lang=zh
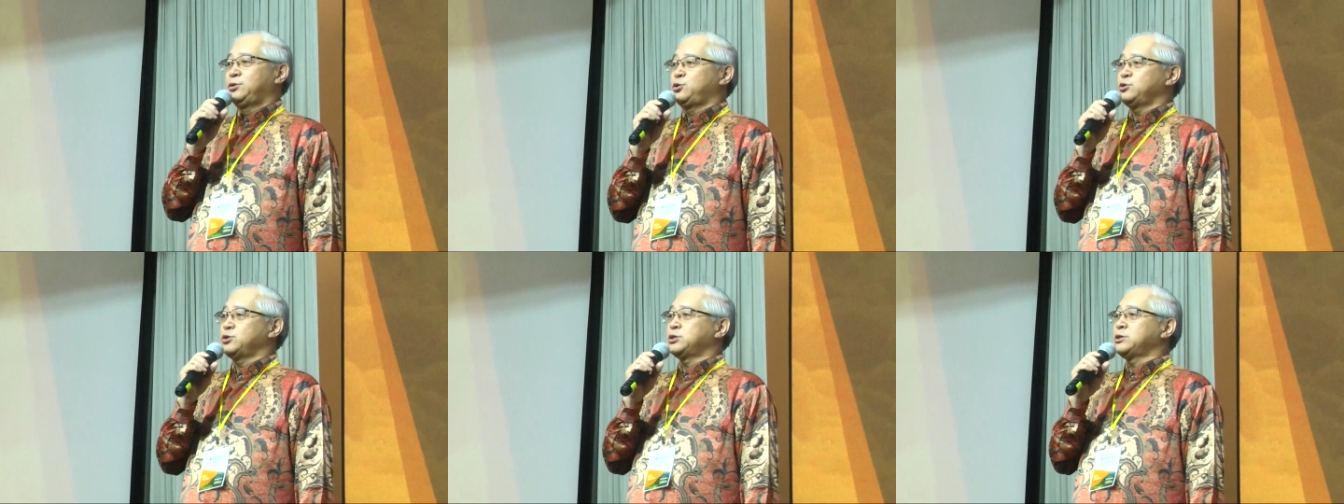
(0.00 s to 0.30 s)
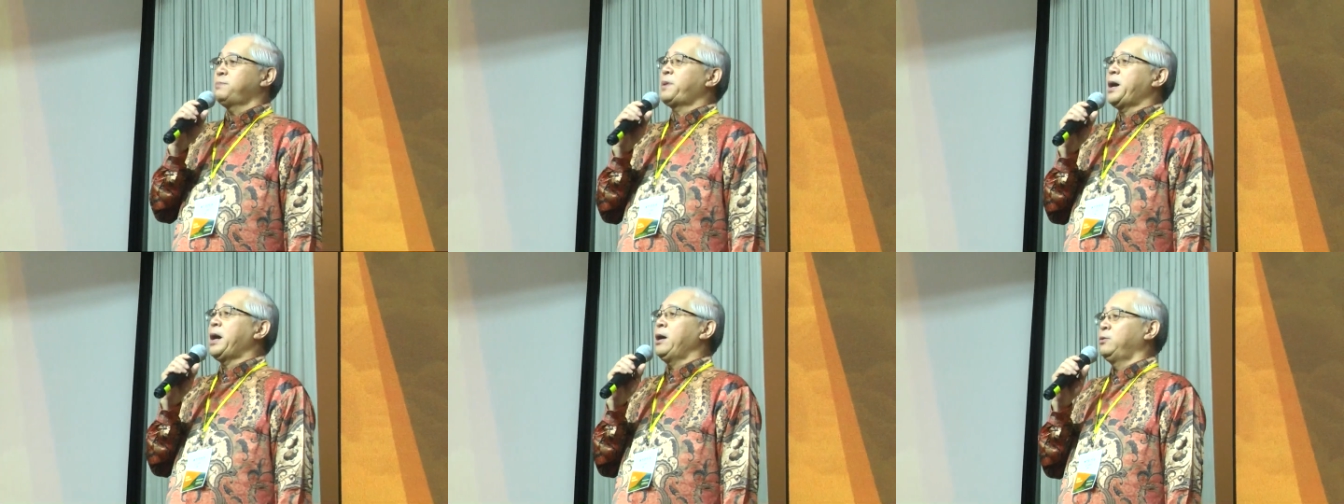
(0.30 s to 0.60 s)
是
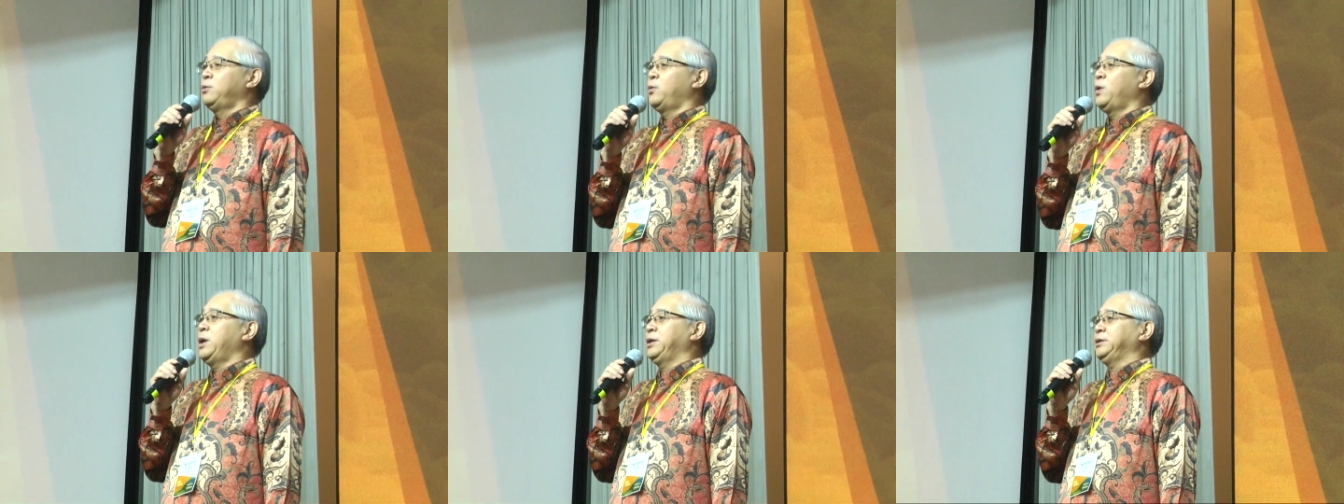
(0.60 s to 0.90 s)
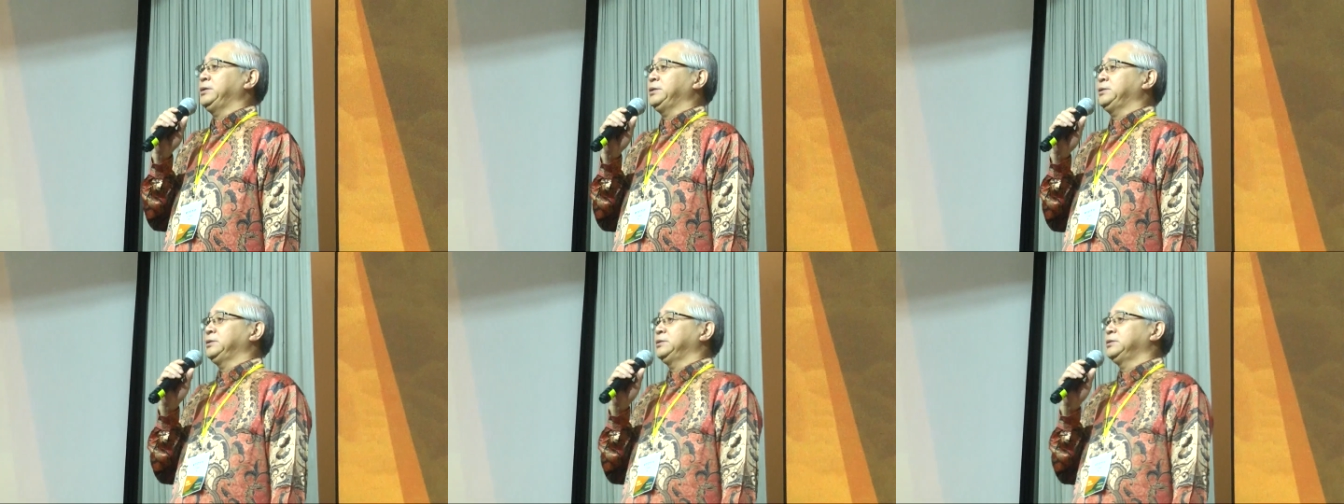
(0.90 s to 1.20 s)
盼
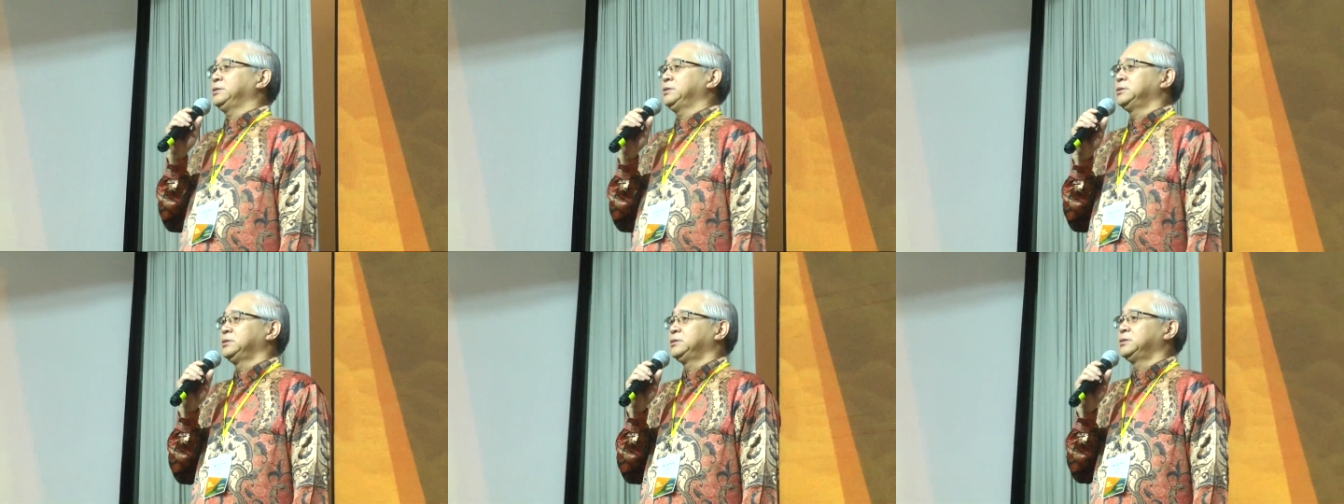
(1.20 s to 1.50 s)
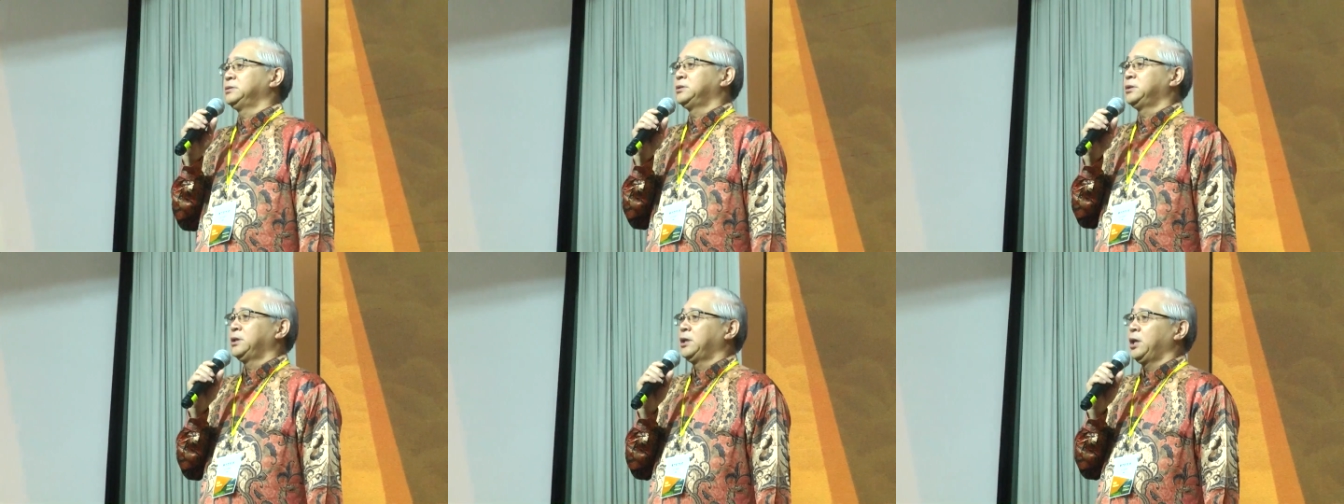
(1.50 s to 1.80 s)
望
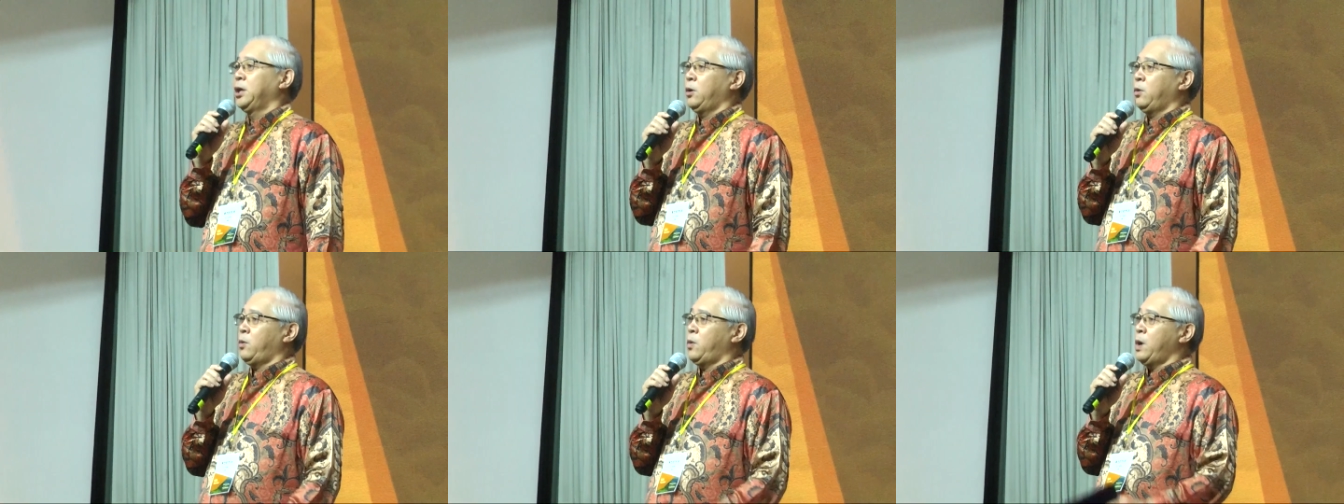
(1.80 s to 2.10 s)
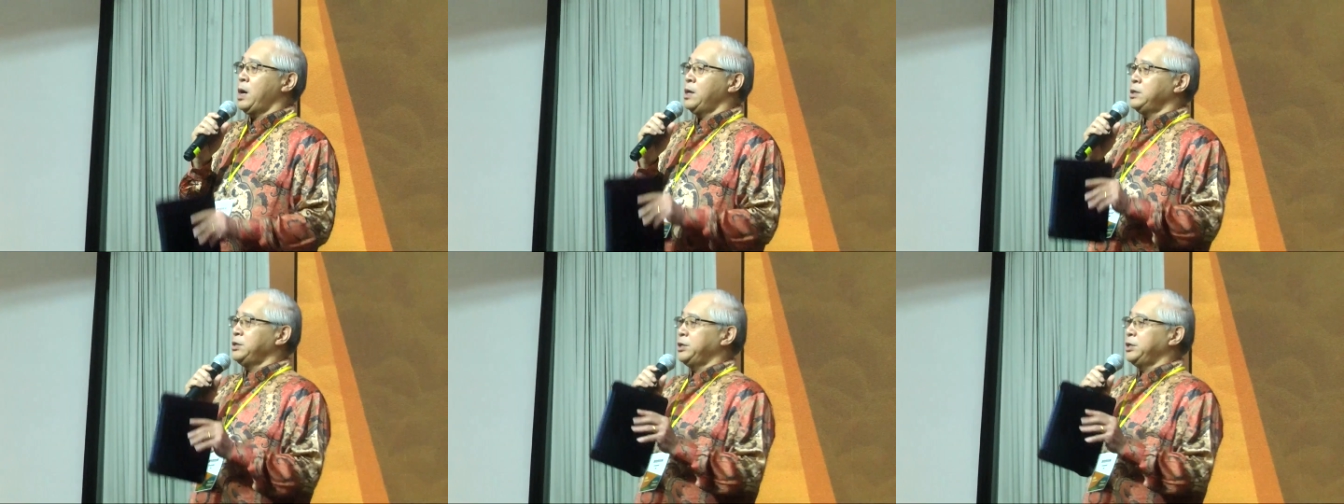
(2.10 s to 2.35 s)
华人